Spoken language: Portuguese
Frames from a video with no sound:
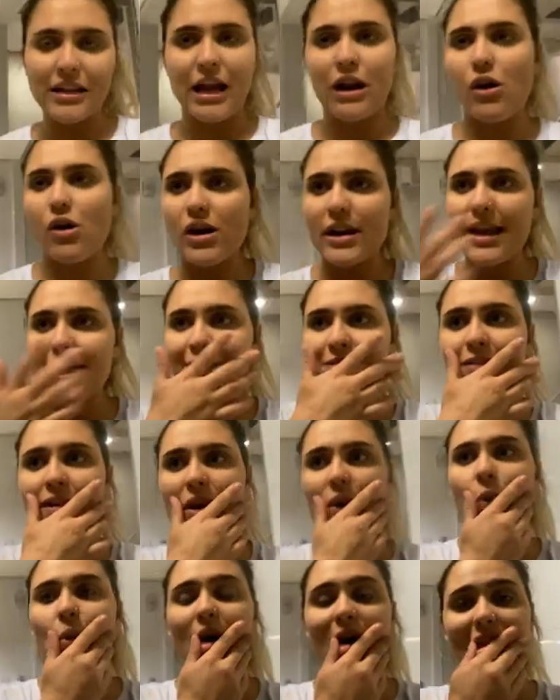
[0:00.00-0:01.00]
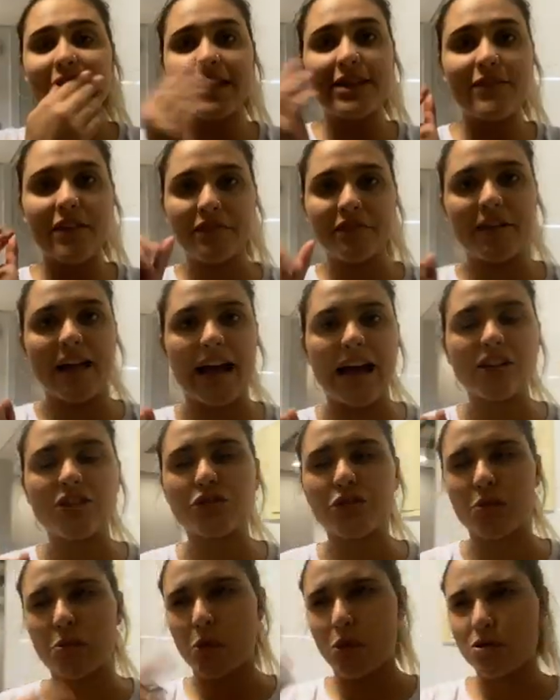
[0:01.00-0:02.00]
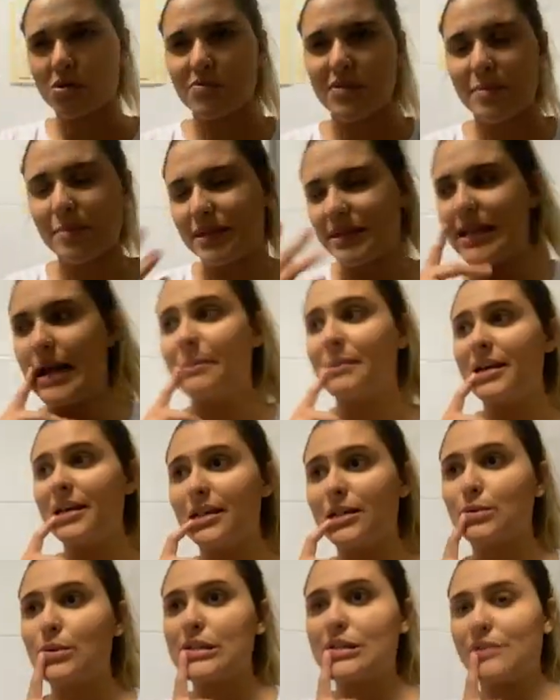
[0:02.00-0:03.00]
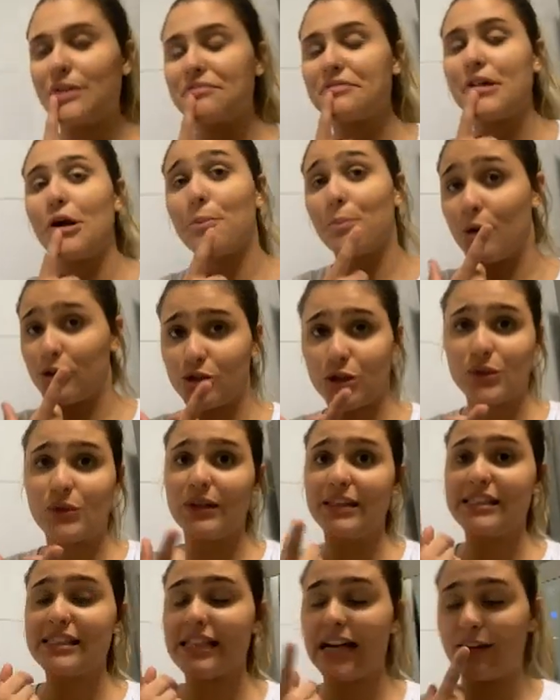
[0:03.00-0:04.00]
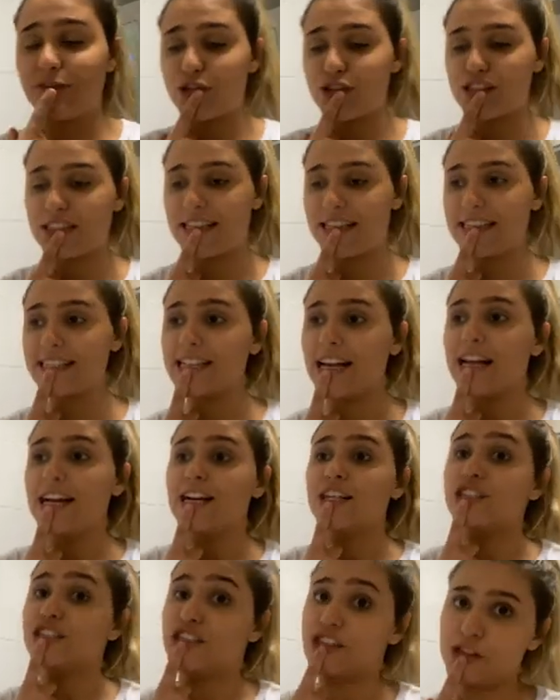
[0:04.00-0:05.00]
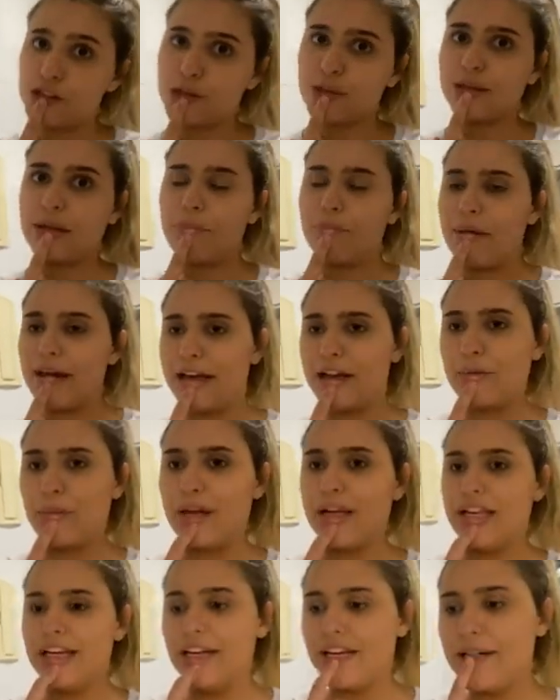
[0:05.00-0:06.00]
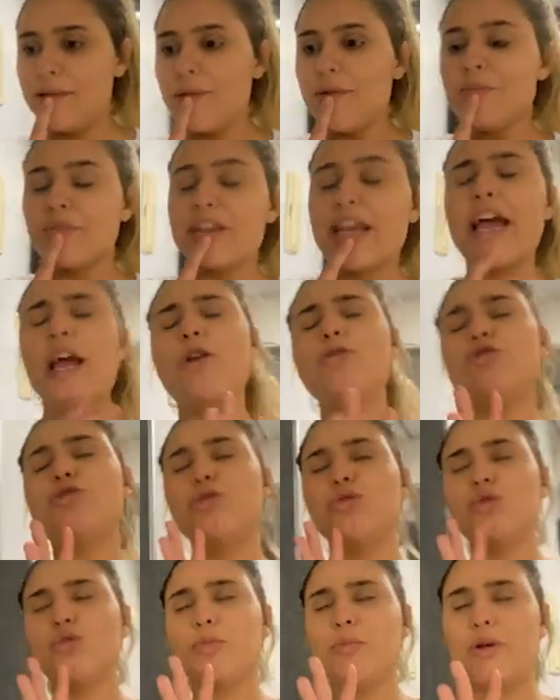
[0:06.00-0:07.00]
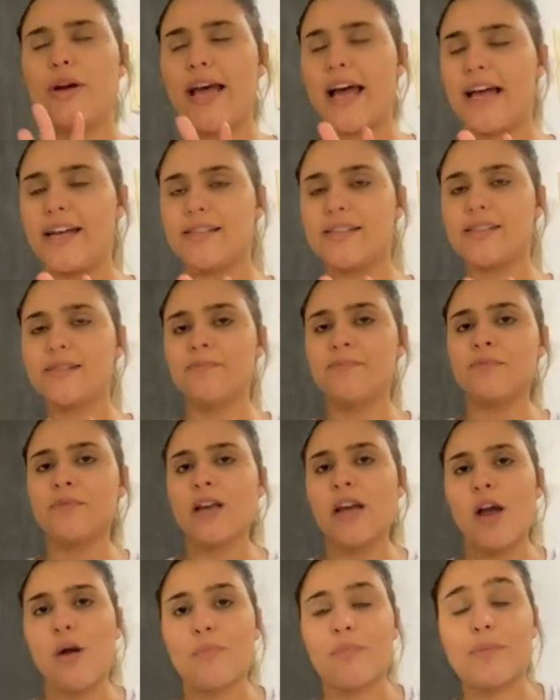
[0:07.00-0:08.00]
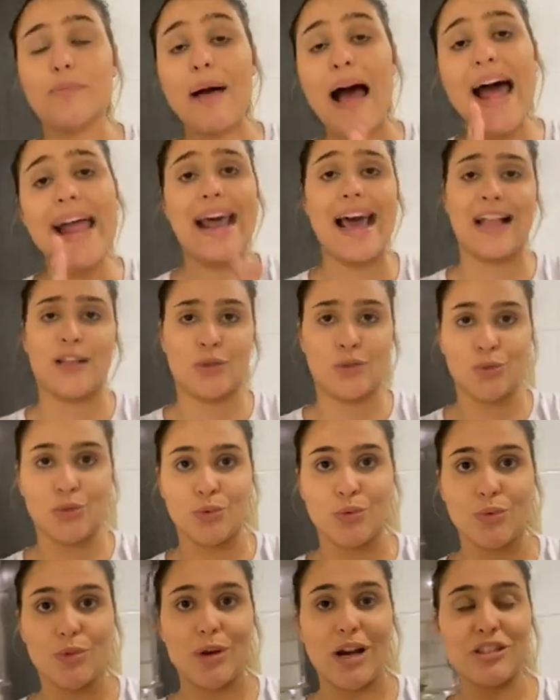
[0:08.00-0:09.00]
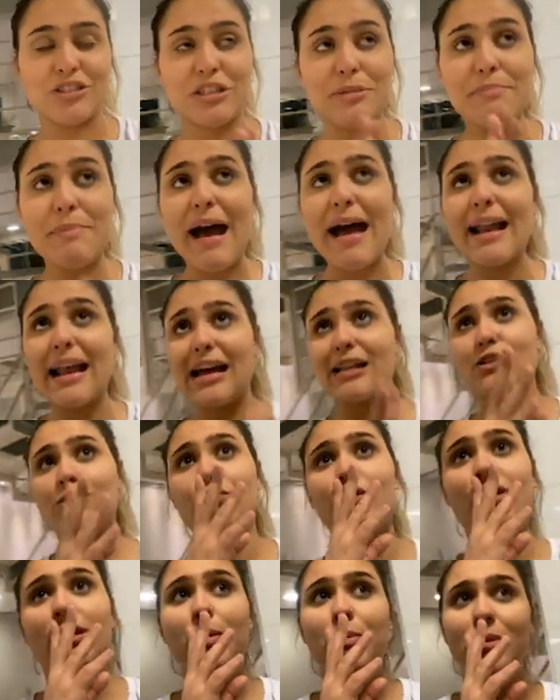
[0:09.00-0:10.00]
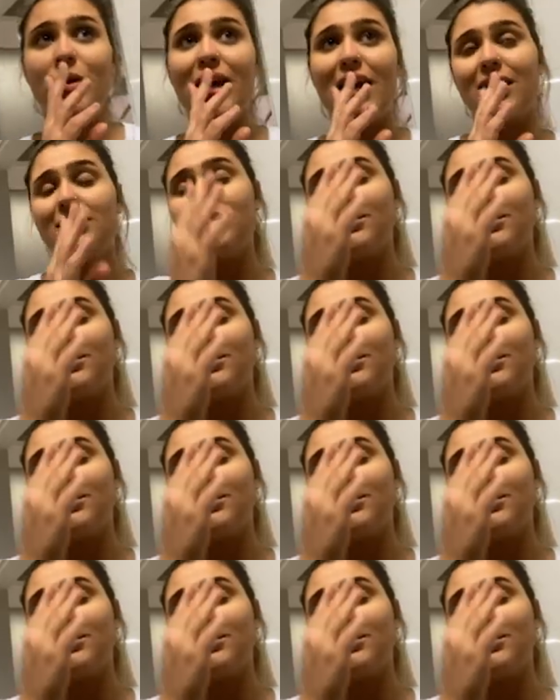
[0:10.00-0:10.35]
agora é ver quanto que vai ficar. Acho que o moço vai mandar amanhã, quanto que vai ficar. Eu posso atualizar vocês disso também amanhã. Eu chuto mil reais. Barato. Eu acho que barato fica mil reais,